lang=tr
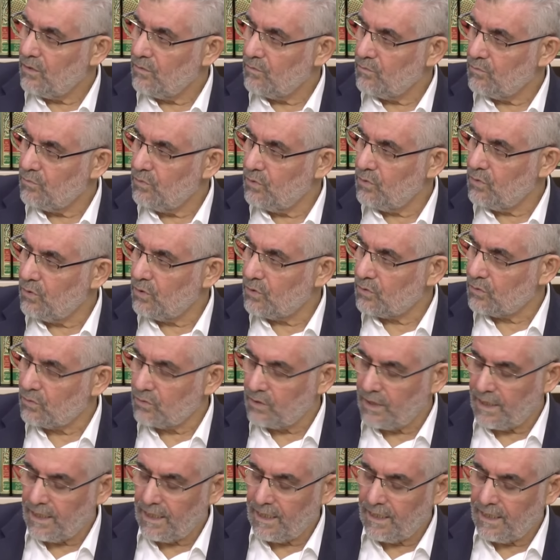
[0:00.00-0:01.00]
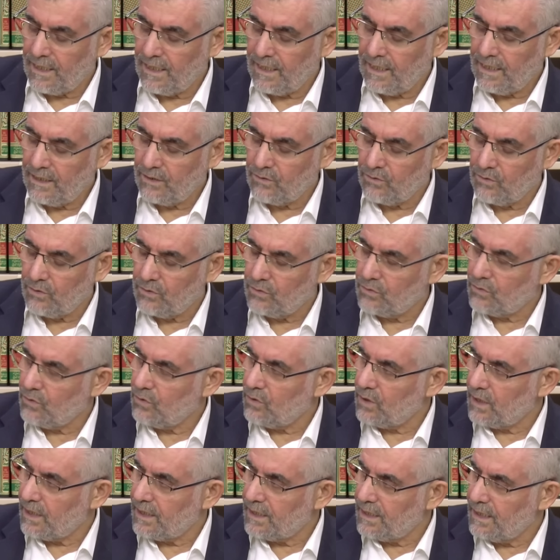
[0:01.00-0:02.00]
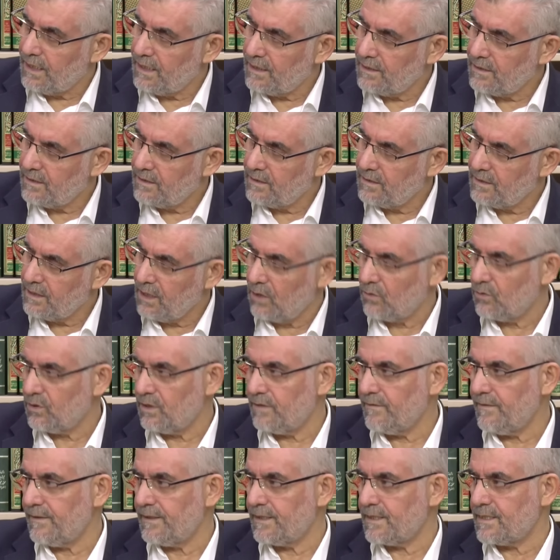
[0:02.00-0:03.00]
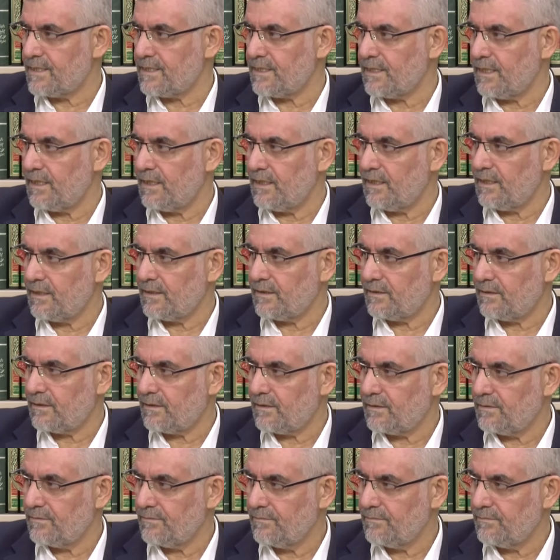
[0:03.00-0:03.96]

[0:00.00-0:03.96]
bu konuda en önde olanlar Yahudi ve Hristiyanlardır.